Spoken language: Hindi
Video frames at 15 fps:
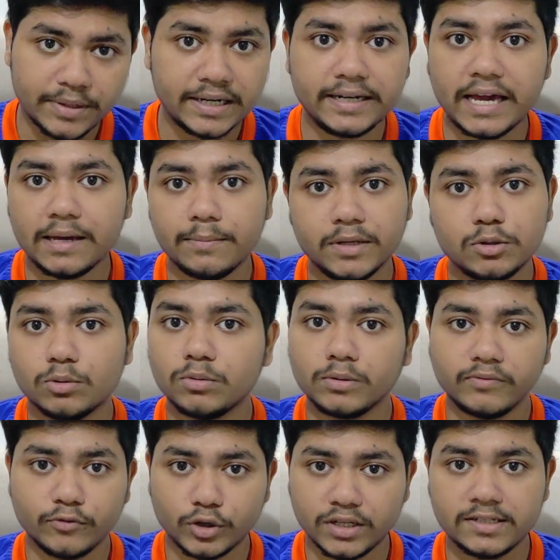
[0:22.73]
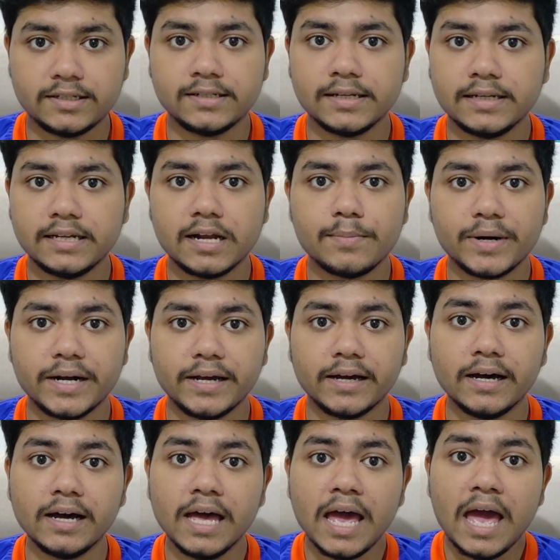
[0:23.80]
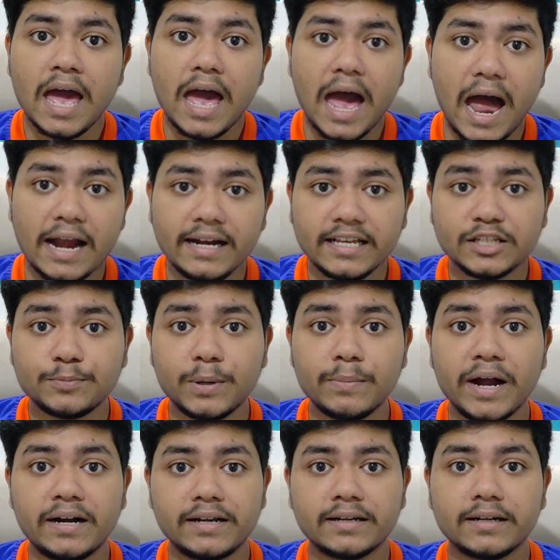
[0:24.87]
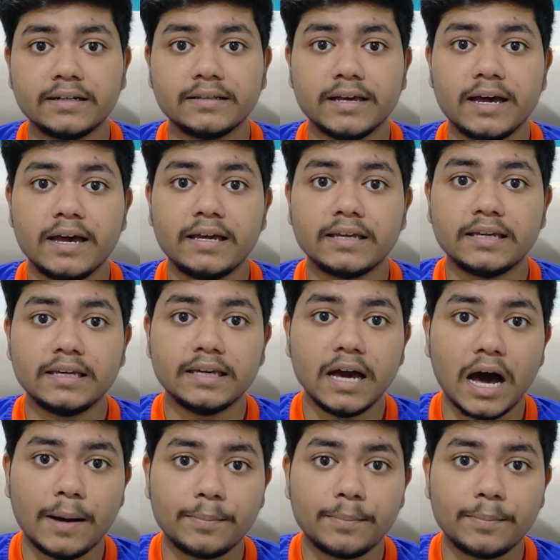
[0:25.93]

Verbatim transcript: अभी टाइम है जो वो डिसीजन लेना पड़ेगा एंड इस पर मैटर करता है कि